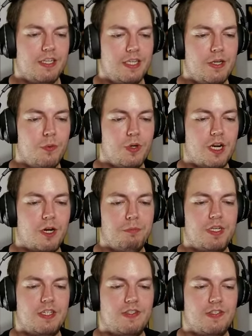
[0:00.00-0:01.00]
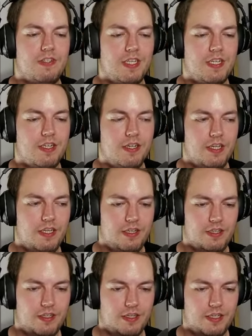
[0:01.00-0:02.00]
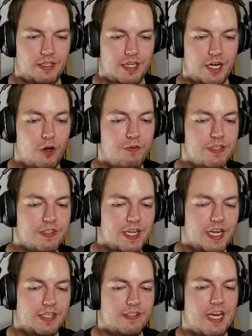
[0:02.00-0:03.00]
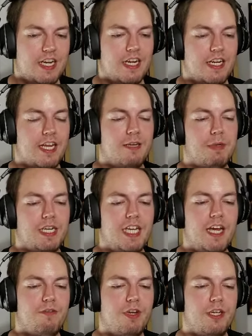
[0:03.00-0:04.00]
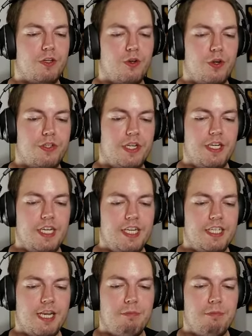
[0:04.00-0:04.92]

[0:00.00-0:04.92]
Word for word: Nilo glaubte, dass sie, auch wenn sie eine Zeit lang keine Magie anwenden konnte,